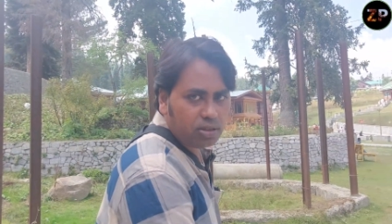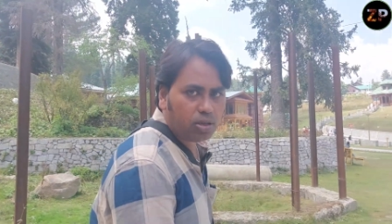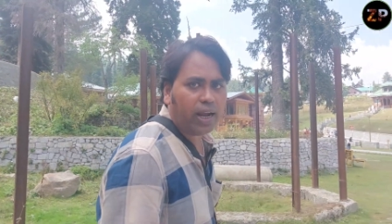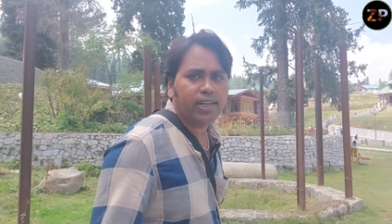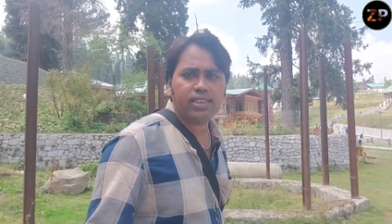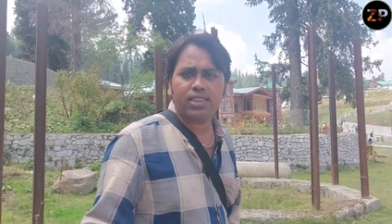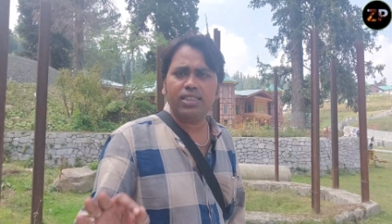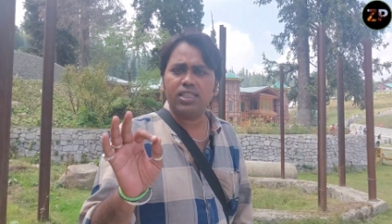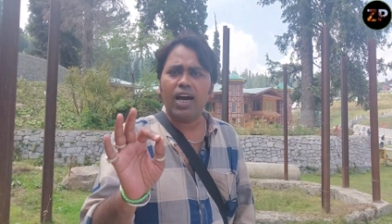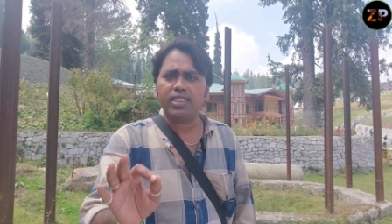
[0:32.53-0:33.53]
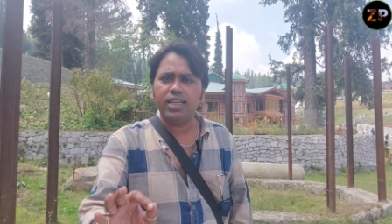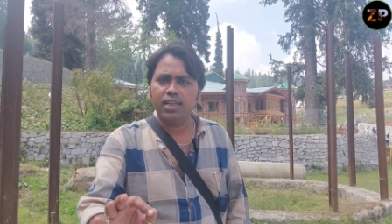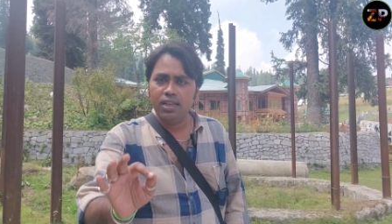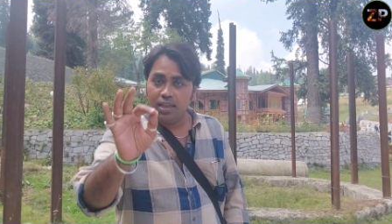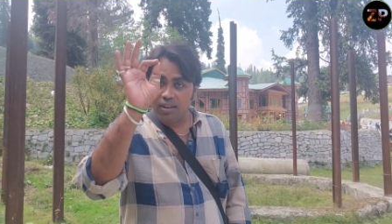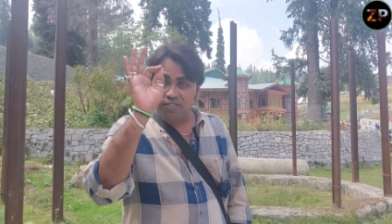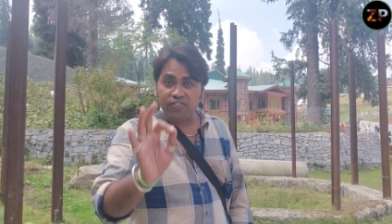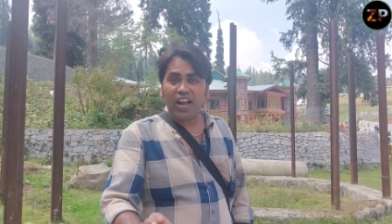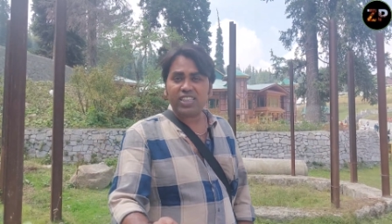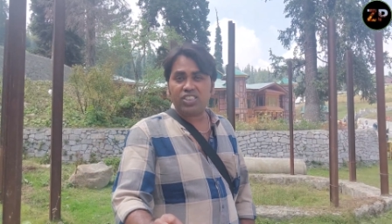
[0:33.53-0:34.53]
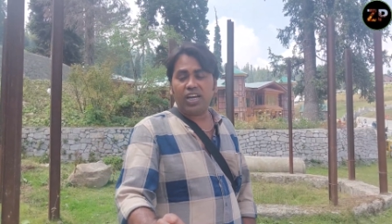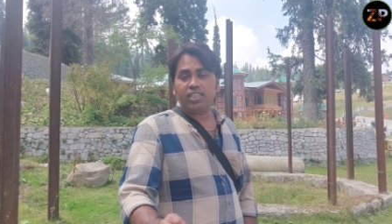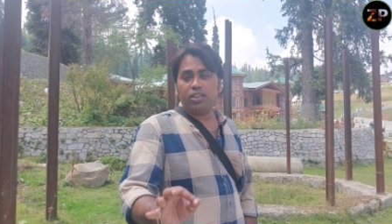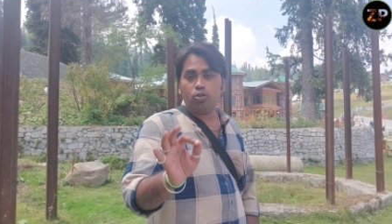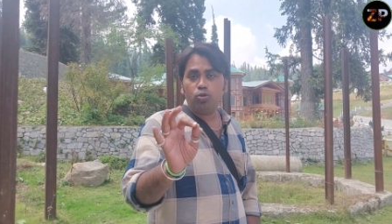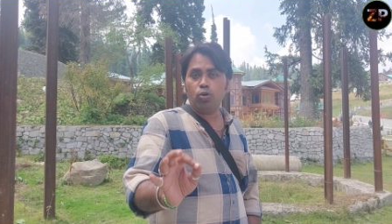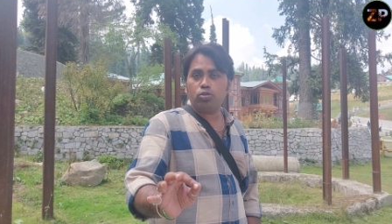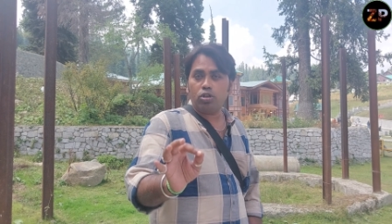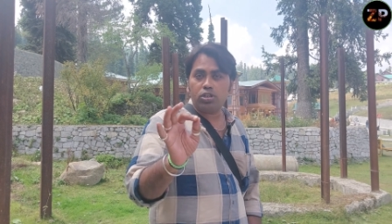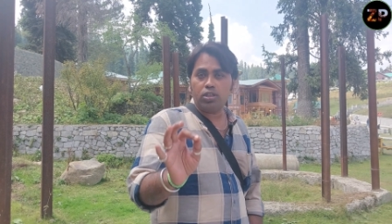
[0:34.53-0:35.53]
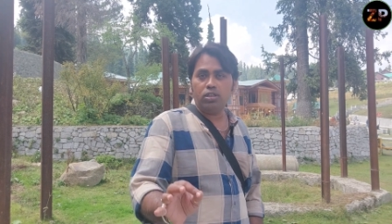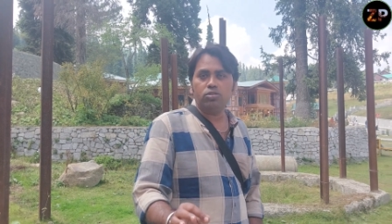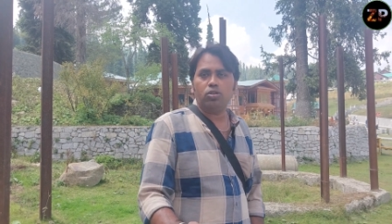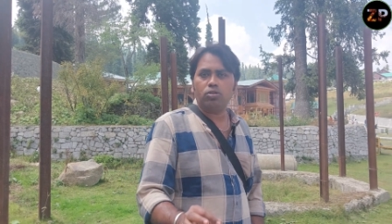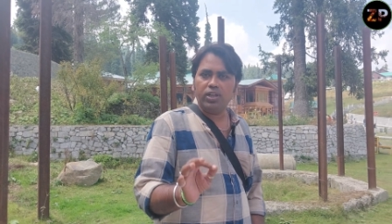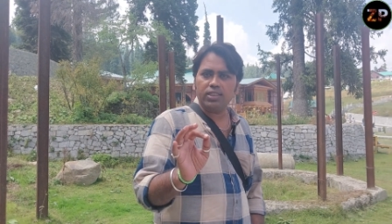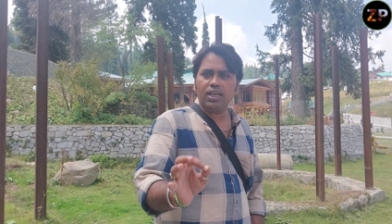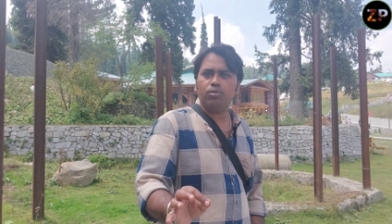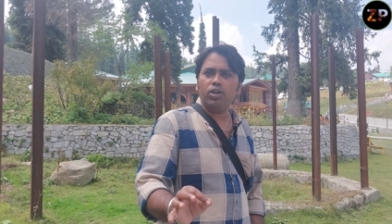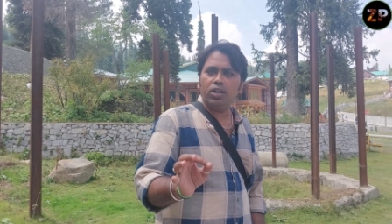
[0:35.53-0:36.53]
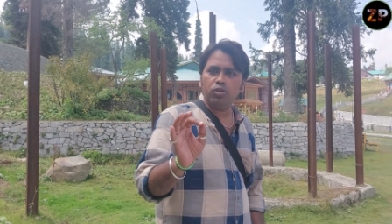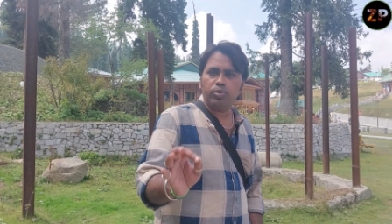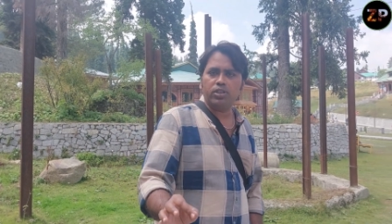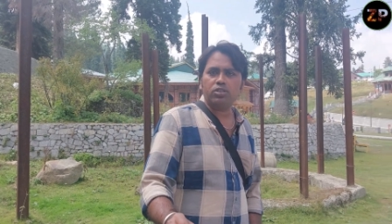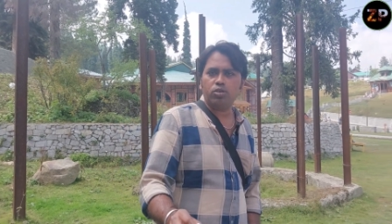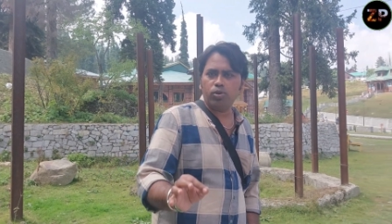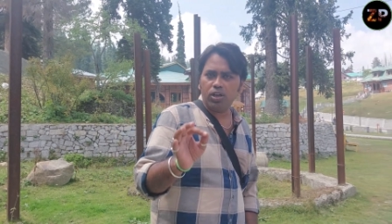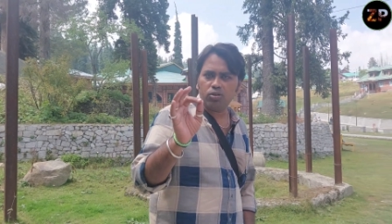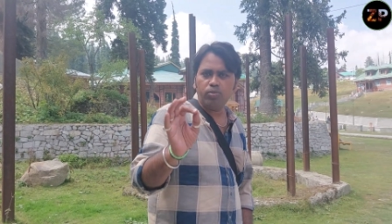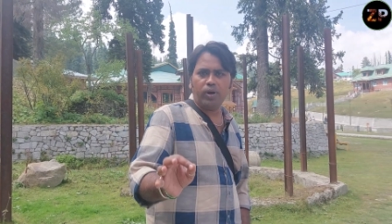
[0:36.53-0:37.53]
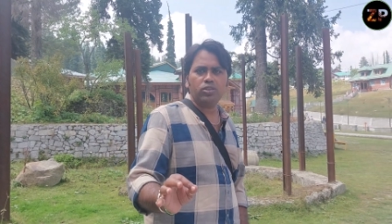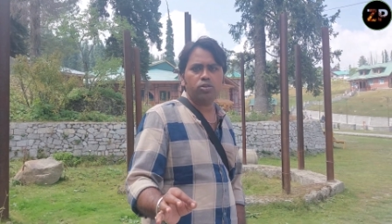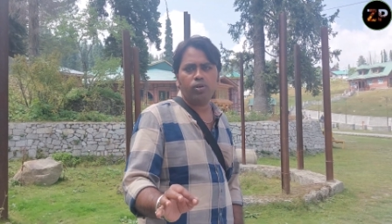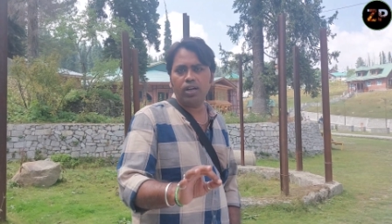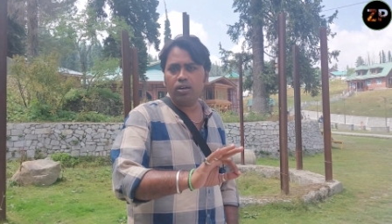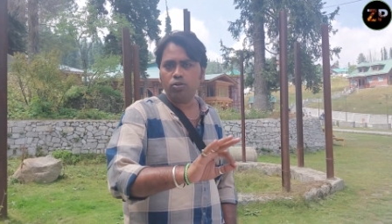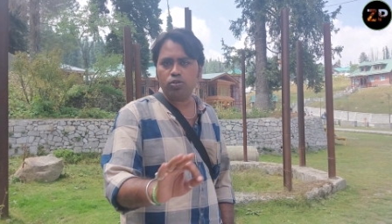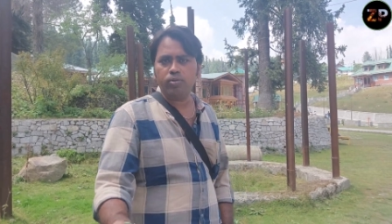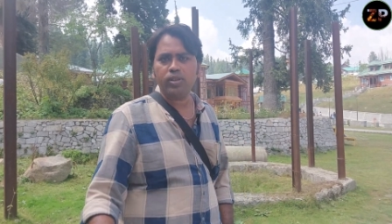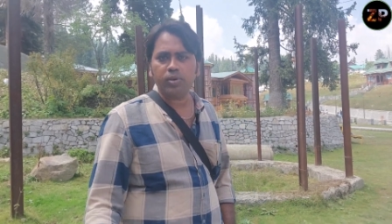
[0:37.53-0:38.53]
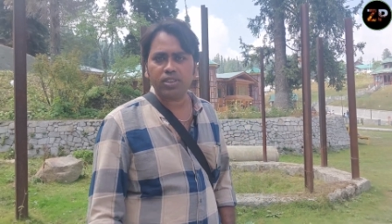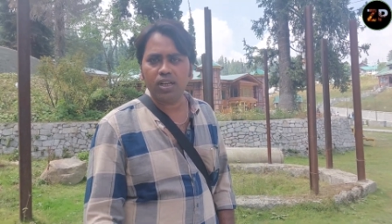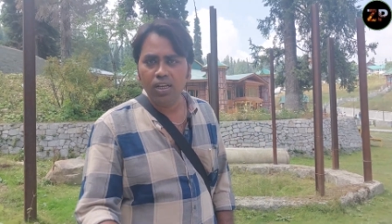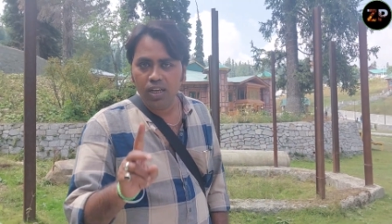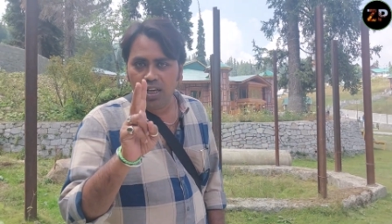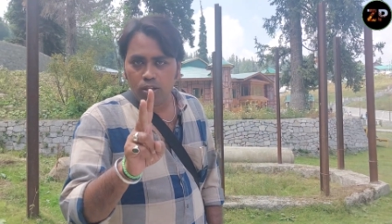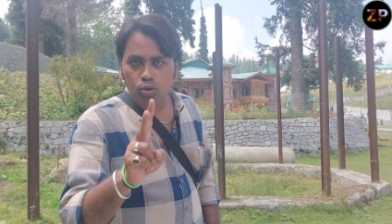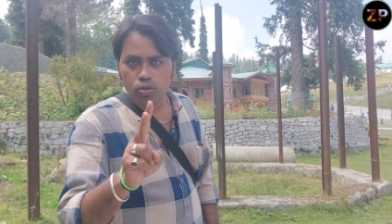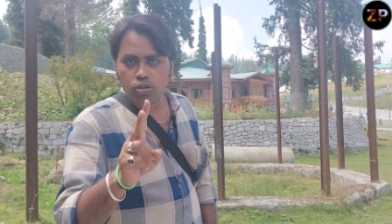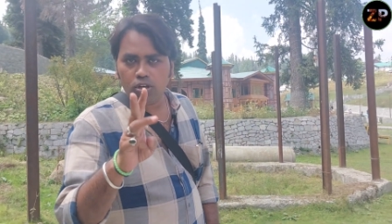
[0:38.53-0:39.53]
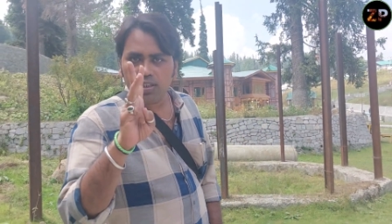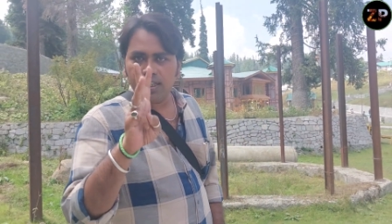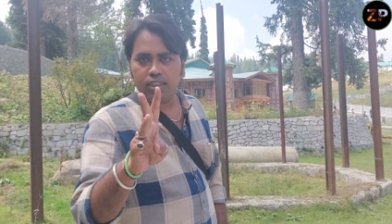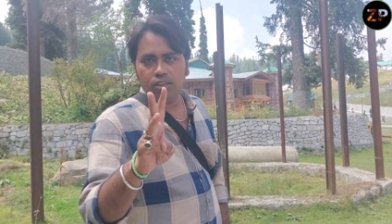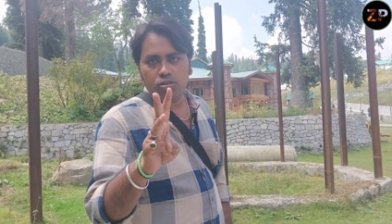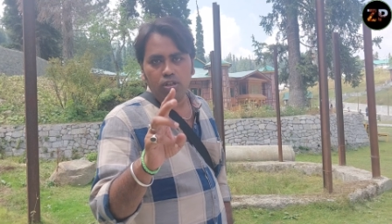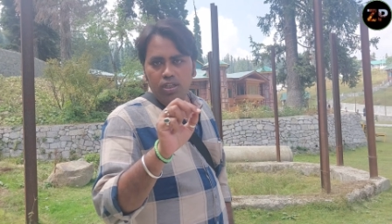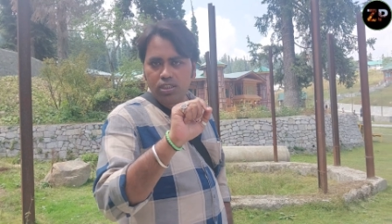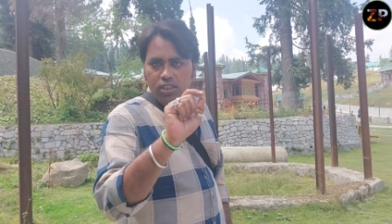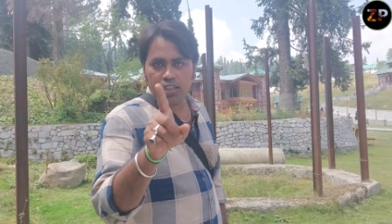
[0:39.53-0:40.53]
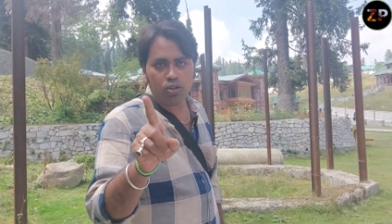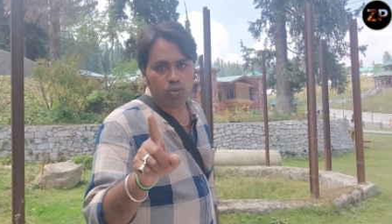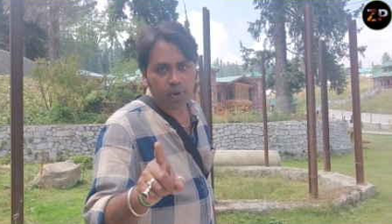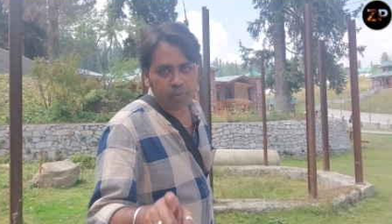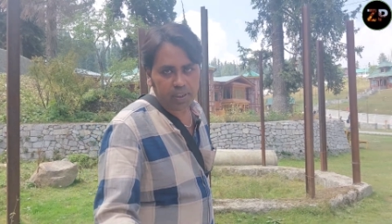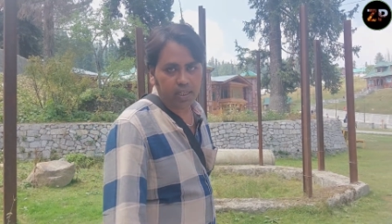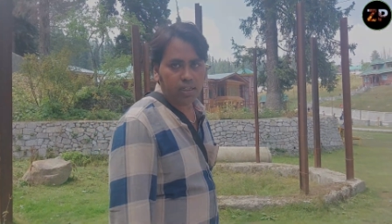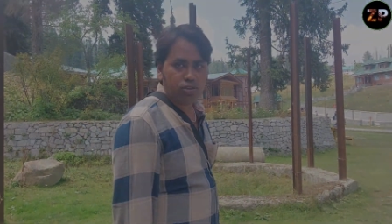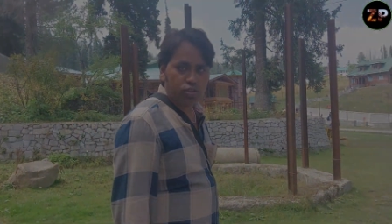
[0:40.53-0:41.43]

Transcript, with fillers: तो गाइड्स के चार्ज हैं फैक्ट चार्ज है 200 से 300 कोई हज़ार बोलेगा कोई 1500 बोलेगा कोई 500 बोलेगा उसमें मत फंसना 200 या 300 इससे अधिक ऊपर मत देना